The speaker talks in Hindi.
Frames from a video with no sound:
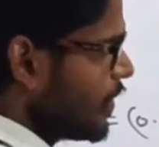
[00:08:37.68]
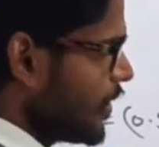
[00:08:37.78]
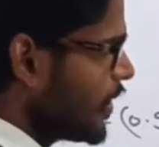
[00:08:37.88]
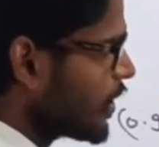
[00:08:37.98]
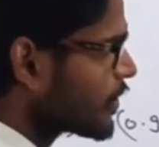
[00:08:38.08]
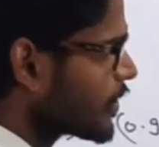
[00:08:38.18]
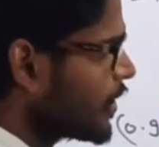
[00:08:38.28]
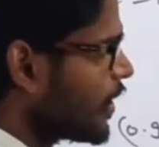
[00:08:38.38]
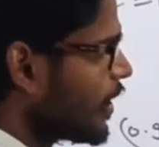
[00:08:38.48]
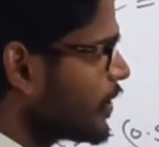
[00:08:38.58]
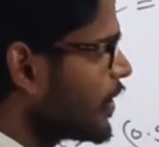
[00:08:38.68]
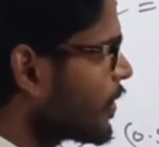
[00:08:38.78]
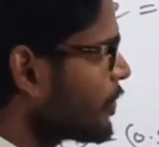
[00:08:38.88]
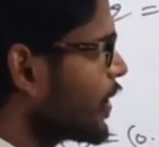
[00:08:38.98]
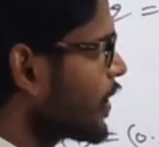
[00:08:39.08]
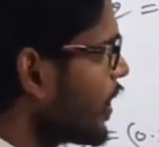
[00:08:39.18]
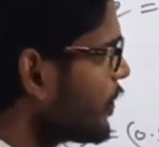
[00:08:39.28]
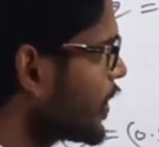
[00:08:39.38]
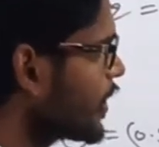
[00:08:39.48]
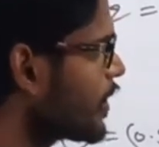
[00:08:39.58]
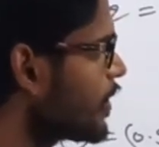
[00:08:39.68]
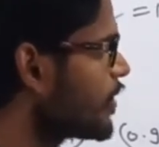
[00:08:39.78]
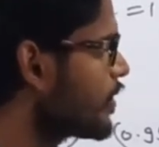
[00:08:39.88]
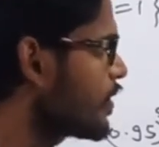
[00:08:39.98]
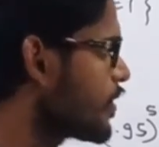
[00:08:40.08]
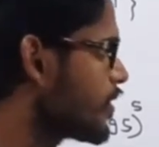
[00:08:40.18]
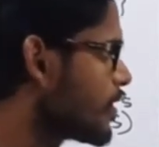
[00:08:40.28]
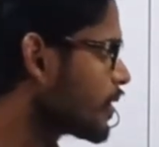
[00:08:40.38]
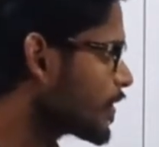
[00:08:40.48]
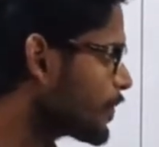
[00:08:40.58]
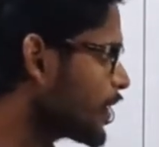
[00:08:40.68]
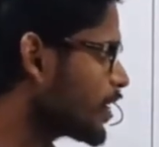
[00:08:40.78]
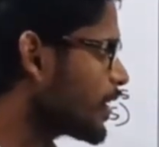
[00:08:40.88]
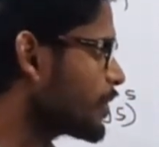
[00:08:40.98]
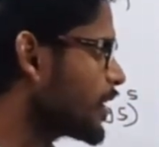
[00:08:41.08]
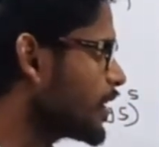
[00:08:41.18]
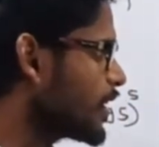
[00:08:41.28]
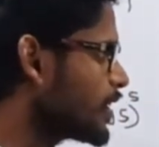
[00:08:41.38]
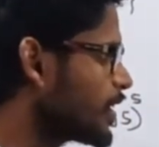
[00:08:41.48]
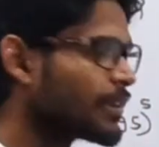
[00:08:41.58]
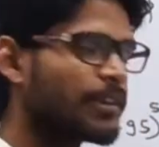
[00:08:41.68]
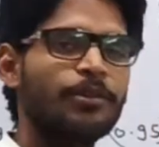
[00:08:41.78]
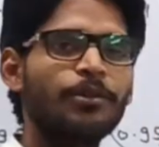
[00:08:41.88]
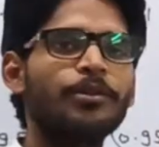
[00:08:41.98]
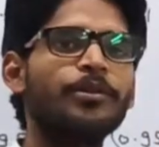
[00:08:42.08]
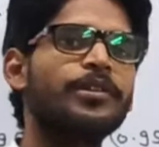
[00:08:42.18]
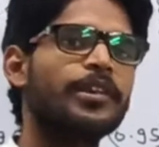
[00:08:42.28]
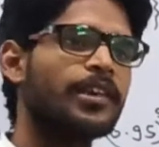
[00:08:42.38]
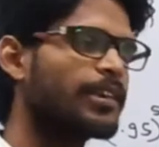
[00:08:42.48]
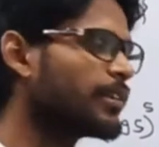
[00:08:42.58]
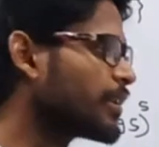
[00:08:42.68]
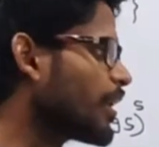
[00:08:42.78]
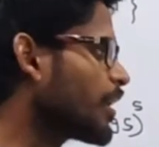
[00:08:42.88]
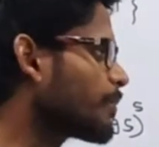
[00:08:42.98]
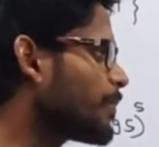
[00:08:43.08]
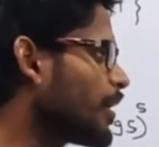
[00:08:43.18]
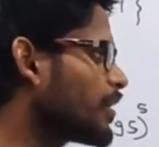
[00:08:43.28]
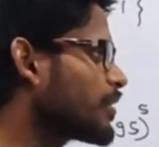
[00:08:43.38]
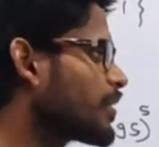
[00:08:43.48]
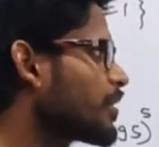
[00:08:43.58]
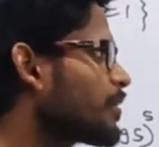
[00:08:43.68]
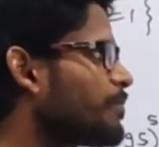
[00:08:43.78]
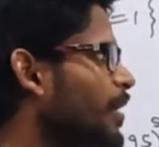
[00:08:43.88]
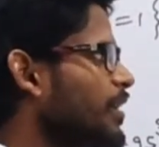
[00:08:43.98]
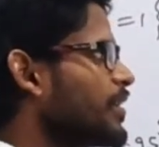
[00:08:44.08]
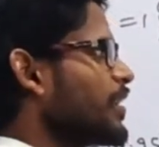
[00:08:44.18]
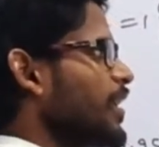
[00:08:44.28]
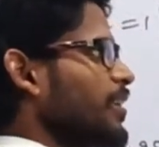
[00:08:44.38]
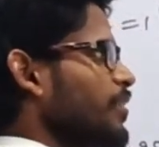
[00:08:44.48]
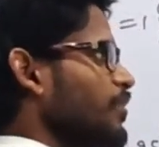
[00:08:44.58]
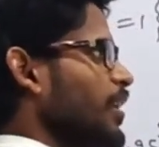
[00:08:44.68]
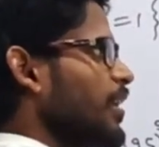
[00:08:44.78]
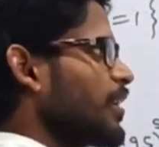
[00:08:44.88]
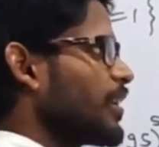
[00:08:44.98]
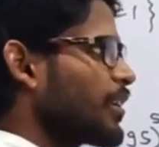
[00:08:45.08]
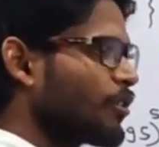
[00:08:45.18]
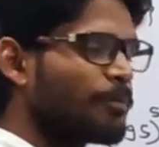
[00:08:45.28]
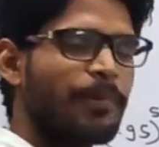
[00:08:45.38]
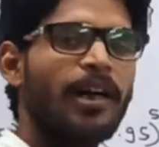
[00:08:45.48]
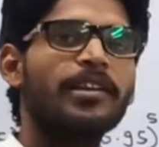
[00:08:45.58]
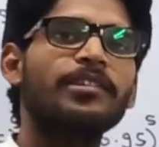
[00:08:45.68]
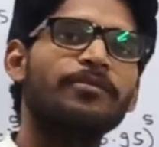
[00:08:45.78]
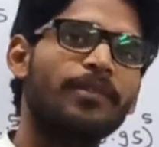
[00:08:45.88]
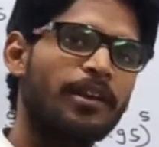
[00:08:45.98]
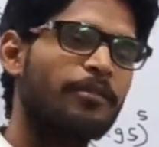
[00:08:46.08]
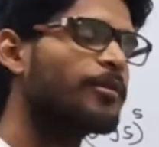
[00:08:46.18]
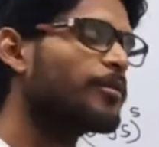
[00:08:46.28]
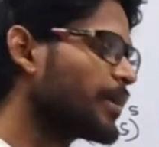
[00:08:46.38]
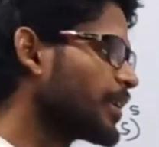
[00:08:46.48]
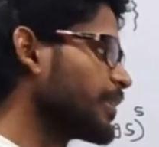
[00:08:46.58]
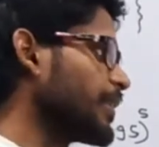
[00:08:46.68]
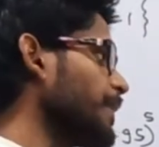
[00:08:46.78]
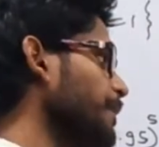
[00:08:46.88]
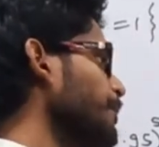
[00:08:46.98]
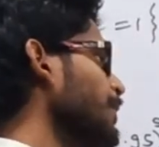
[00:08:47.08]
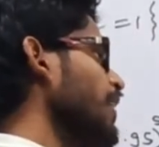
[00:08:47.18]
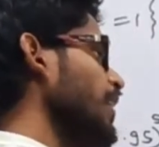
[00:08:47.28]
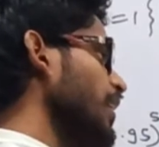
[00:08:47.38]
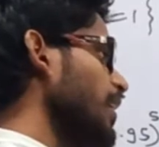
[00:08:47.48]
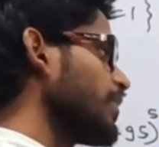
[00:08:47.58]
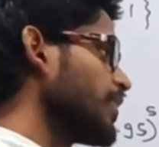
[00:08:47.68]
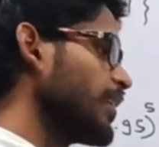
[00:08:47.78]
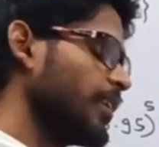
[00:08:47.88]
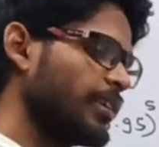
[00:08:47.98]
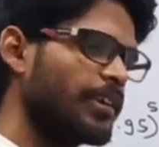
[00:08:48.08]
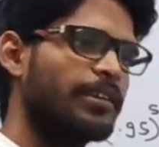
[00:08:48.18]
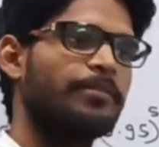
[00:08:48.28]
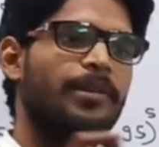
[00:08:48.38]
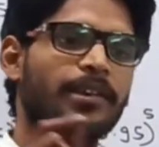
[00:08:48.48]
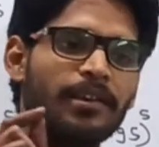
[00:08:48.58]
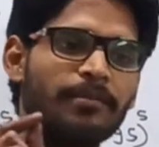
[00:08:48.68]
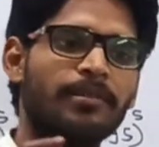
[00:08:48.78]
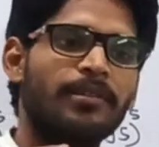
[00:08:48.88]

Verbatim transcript: एक से अधिक पर क्या मिली है सफलता मिली है जैसे दो तीन चार पाँच पाँच से ज़्यादा तो जाएंगे नहीं क्योंकि पाँच बल्बों में से एक से अधिक मतलब